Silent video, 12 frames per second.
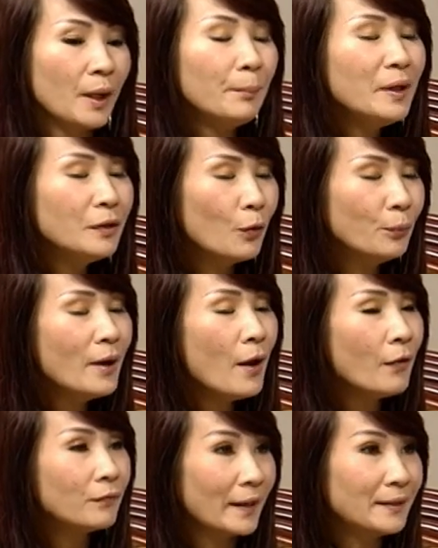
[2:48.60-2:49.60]
mình cũng
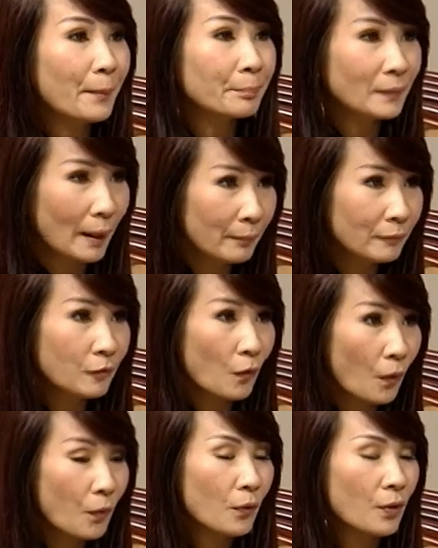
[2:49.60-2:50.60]
đều phải nhập tâm
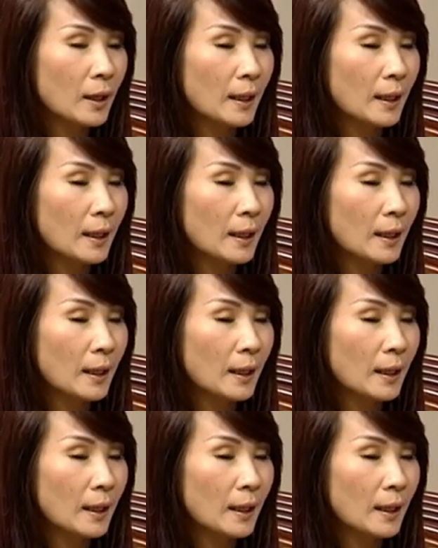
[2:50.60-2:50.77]
vô